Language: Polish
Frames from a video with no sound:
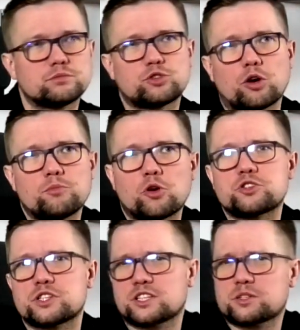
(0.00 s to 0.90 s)
to
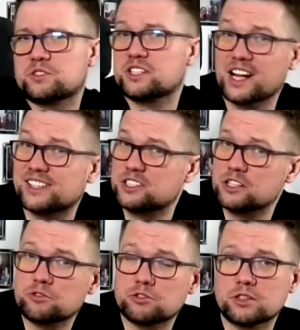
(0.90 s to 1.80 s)
może też przeszkadzać
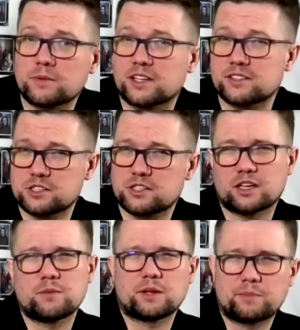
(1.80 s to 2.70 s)
niektórym, jak jesteście
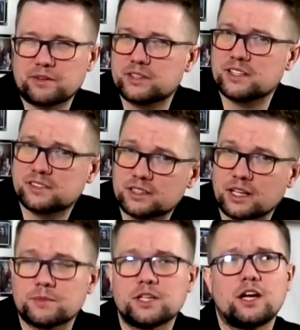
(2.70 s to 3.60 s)
takimi naprawdę
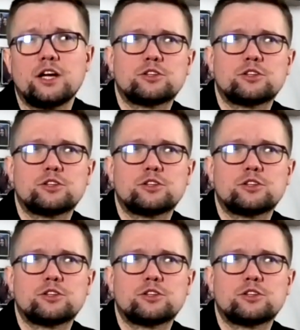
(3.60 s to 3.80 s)
estetami,